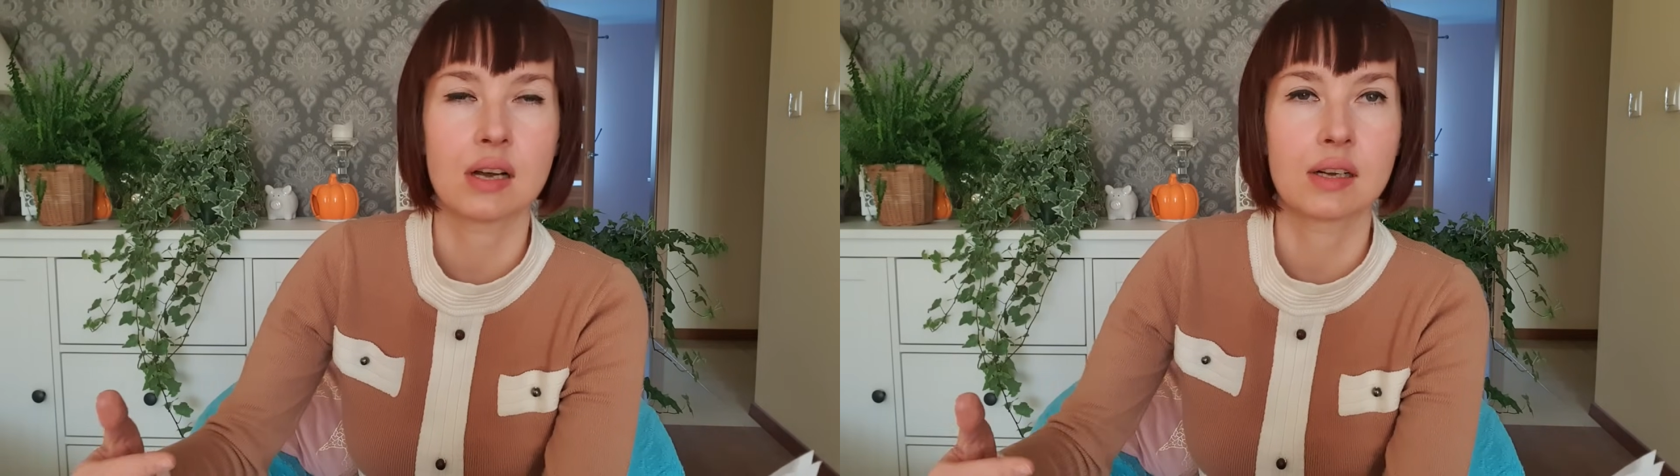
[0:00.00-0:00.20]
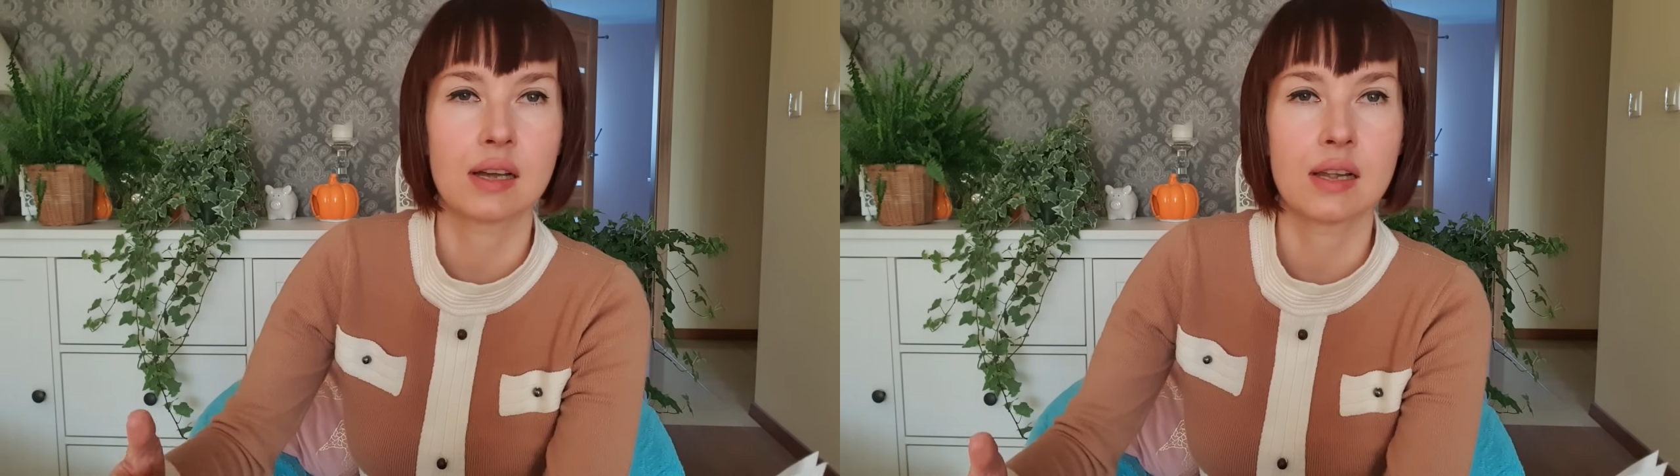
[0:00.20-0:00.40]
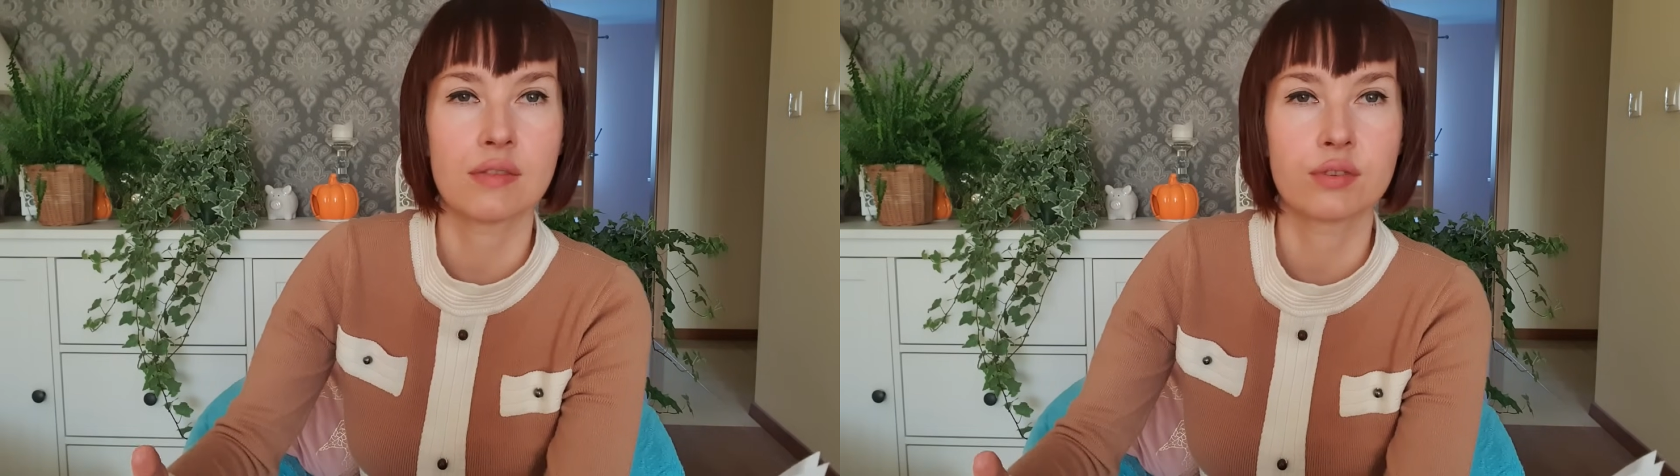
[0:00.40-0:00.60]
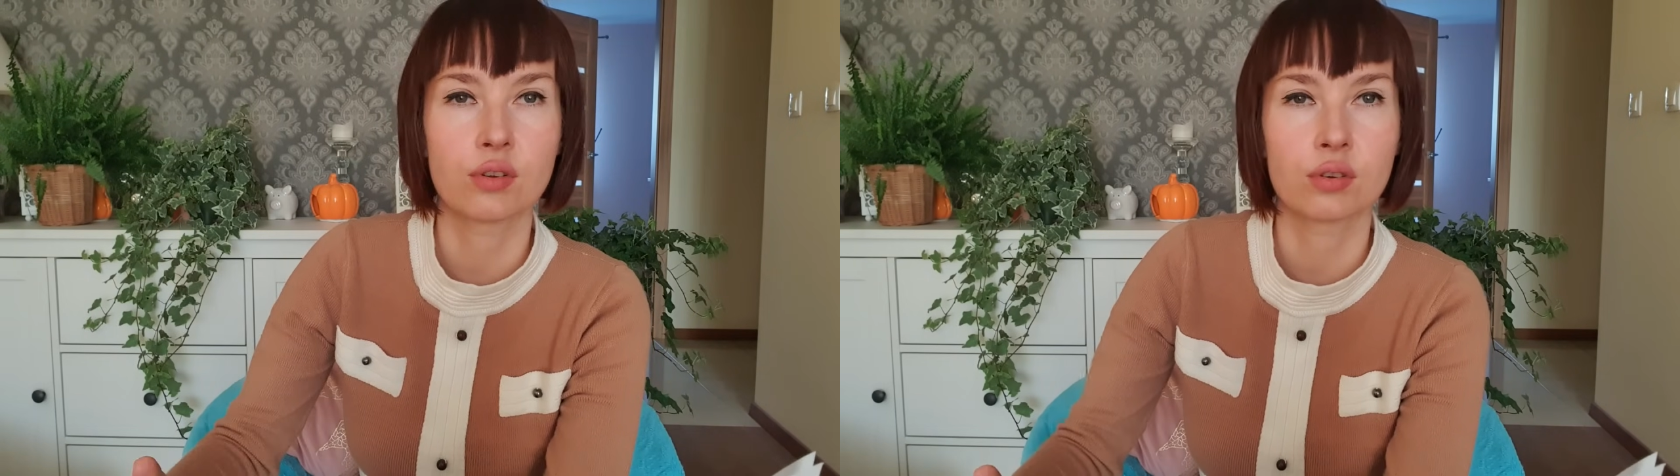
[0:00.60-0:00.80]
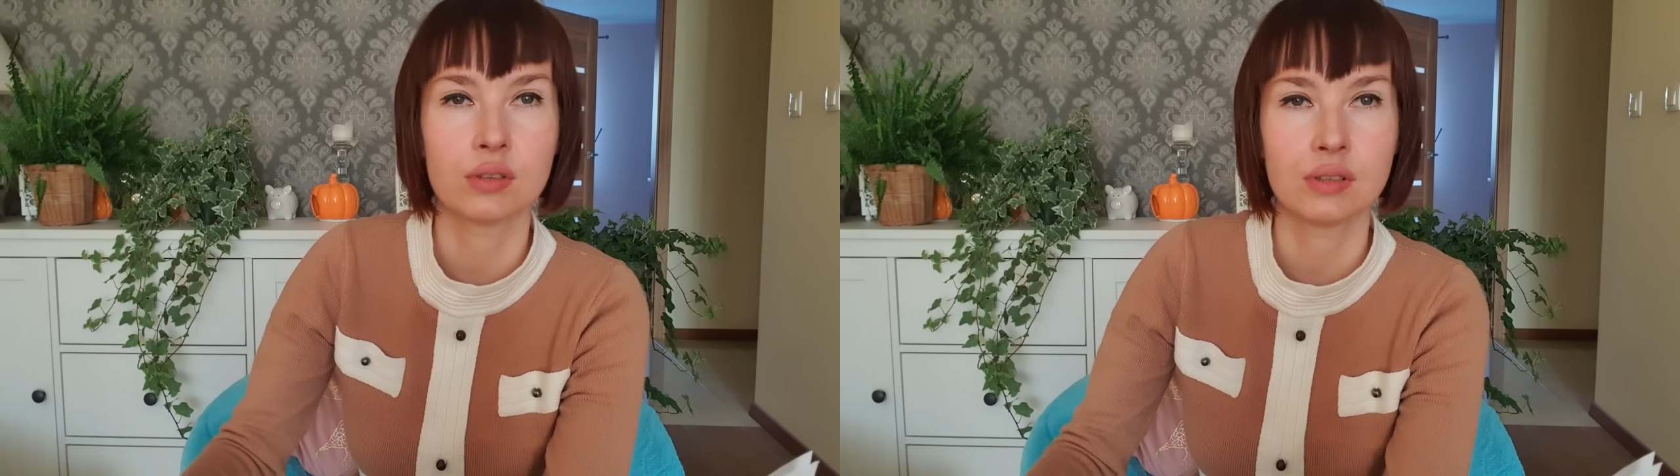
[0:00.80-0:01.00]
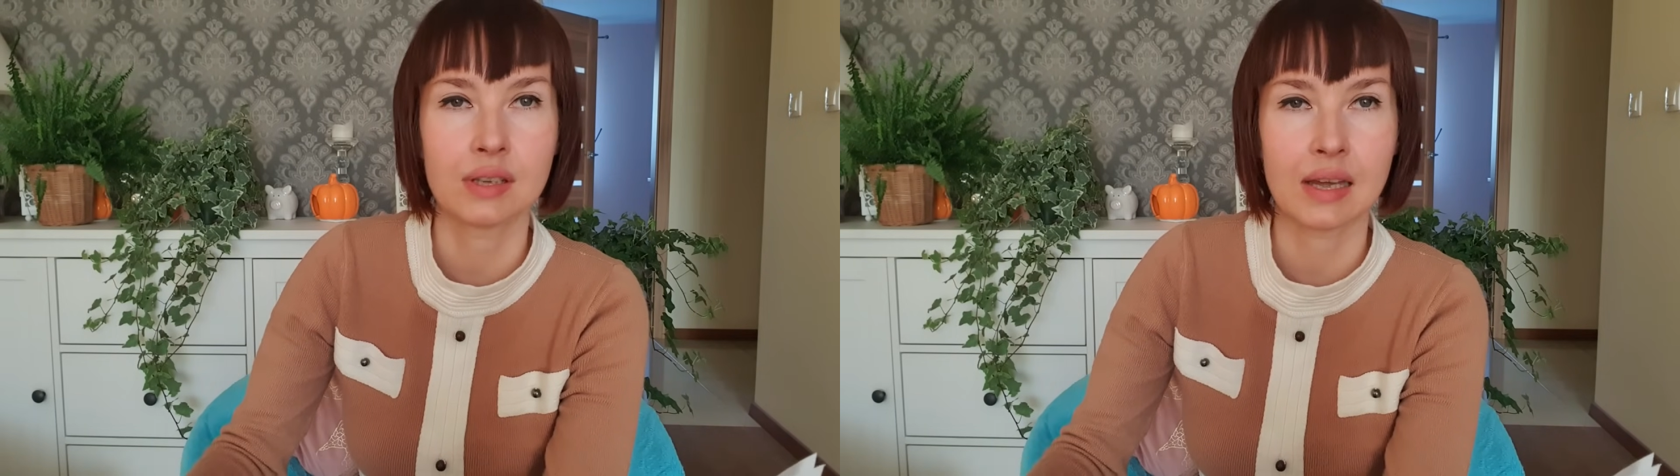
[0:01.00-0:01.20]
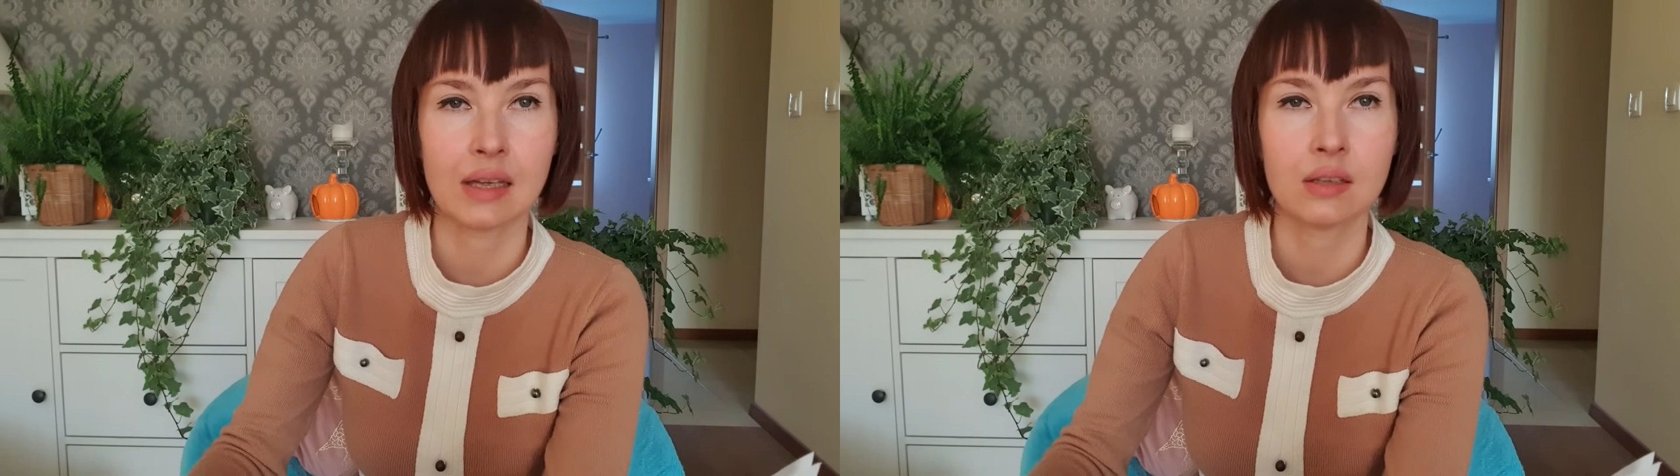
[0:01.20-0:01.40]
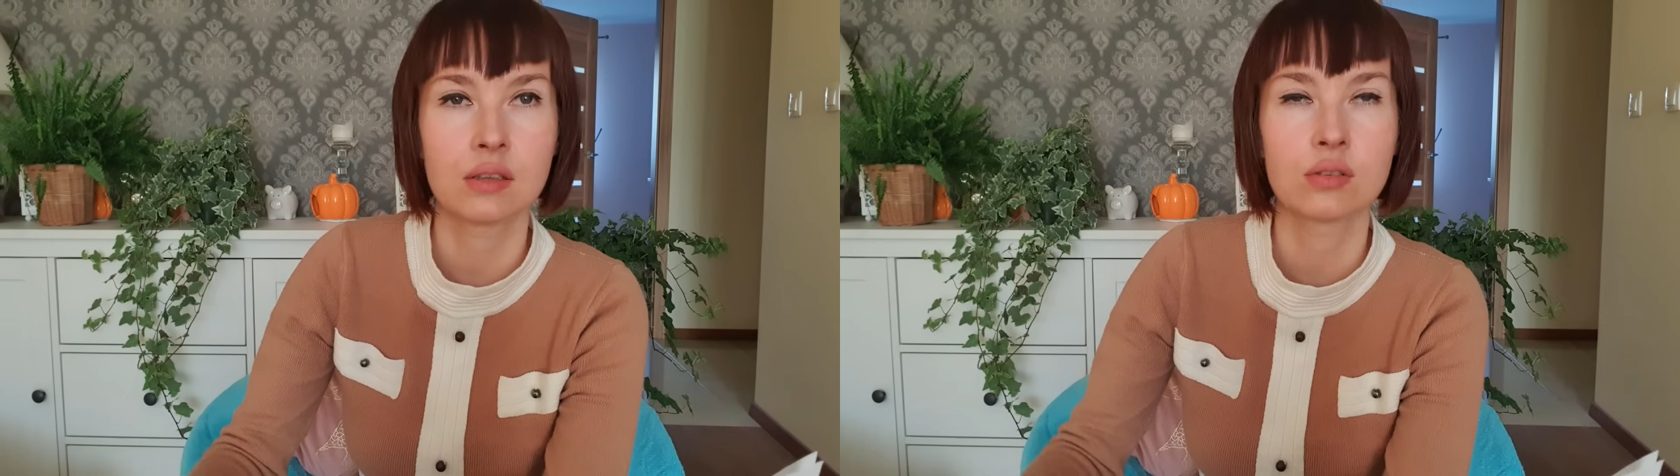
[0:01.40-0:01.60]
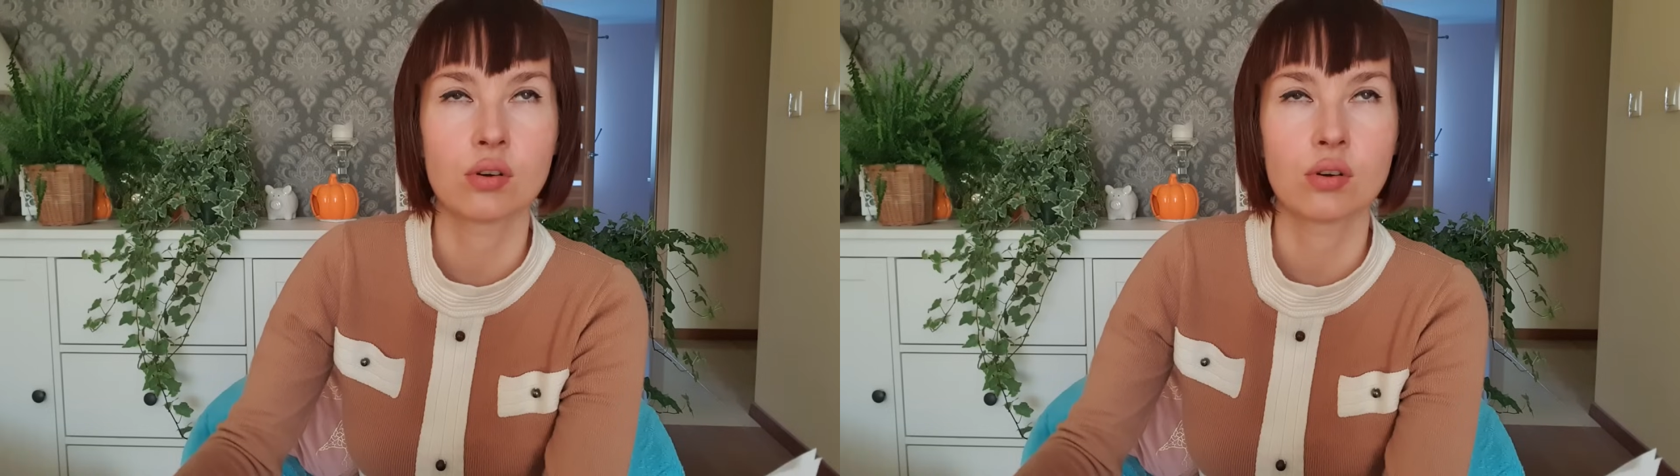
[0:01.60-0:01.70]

a Kalafior nie,